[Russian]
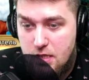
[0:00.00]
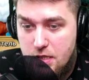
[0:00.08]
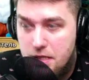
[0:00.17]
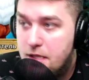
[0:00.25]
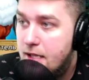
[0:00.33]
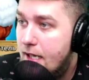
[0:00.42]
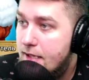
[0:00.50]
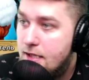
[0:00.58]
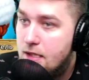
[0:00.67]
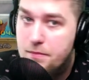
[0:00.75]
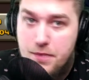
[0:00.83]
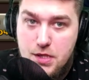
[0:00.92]

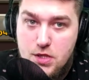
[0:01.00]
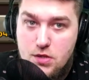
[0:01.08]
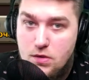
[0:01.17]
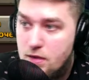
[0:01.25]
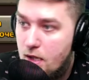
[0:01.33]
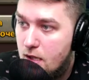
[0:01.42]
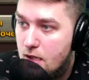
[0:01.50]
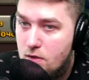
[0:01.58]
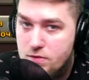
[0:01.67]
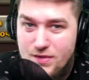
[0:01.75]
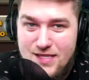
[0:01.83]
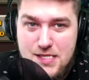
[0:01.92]
негаданно пришел на
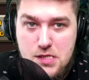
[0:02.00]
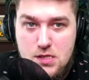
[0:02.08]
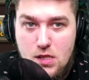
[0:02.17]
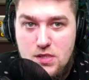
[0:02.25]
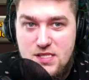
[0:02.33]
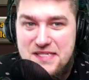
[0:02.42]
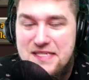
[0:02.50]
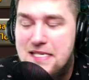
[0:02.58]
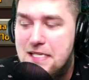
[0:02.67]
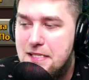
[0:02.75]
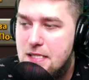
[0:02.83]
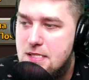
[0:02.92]
аккаунт. У нас остается
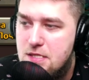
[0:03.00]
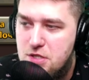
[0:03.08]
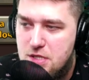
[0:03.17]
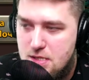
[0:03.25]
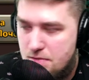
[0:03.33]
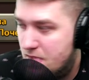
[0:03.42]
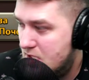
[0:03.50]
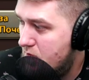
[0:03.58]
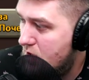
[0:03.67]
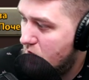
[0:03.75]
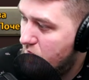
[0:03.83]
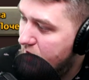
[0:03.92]
3000
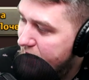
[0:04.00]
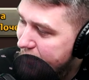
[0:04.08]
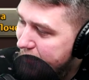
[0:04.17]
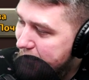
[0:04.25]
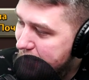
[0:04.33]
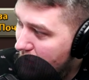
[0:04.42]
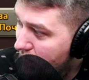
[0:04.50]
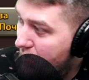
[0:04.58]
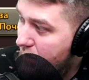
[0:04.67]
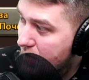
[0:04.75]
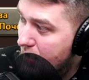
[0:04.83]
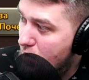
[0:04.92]
самоцветов давай
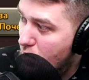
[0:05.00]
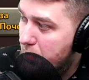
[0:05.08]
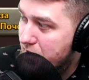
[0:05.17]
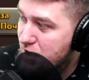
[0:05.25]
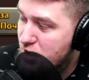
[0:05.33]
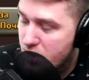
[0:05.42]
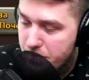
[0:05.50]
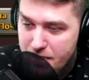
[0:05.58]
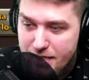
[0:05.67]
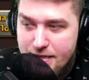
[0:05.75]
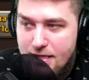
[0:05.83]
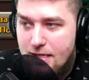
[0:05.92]
в
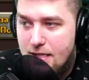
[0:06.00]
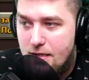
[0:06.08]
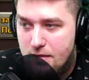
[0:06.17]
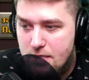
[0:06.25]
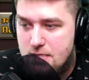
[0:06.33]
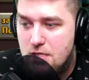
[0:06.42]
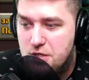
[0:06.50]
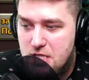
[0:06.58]
эконом-режиме, если сейчас